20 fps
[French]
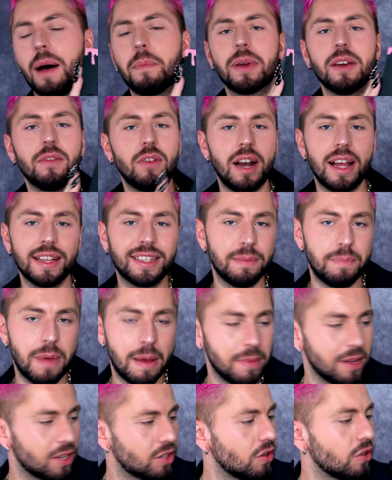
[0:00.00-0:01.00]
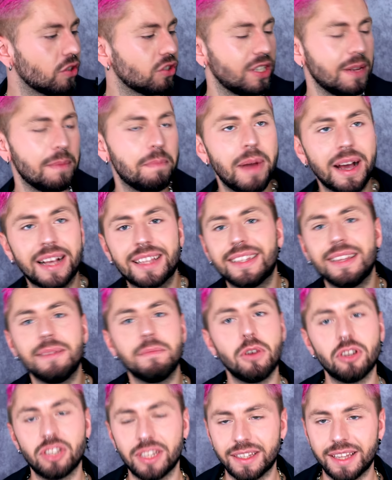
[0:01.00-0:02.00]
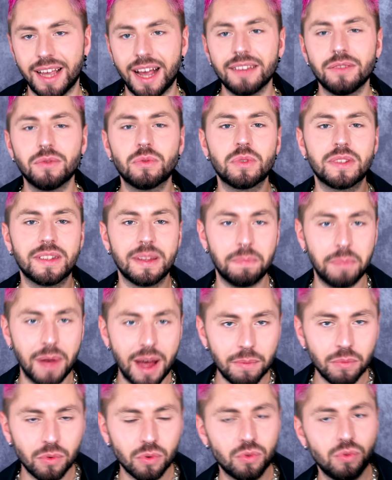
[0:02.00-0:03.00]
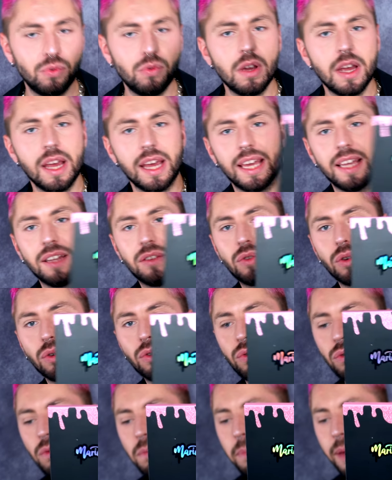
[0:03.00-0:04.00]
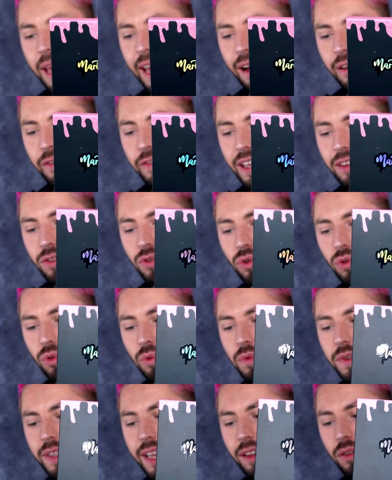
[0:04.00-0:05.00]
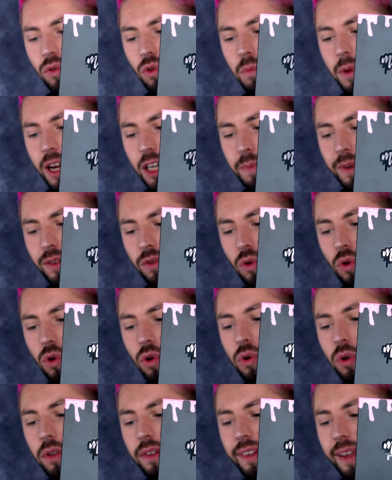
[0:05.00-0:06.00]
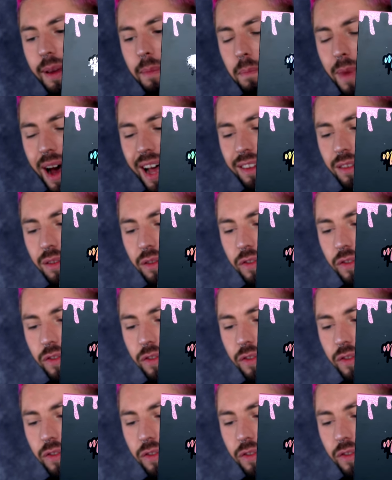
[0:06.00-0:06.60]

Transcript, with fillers: après, voilà, c'est pas méchant, je dis pas que c'est moche, etc. C'est que c'est pas à mon goût. Et surtout, ben en fait, je trouve ça dommage parce que le côté mat, en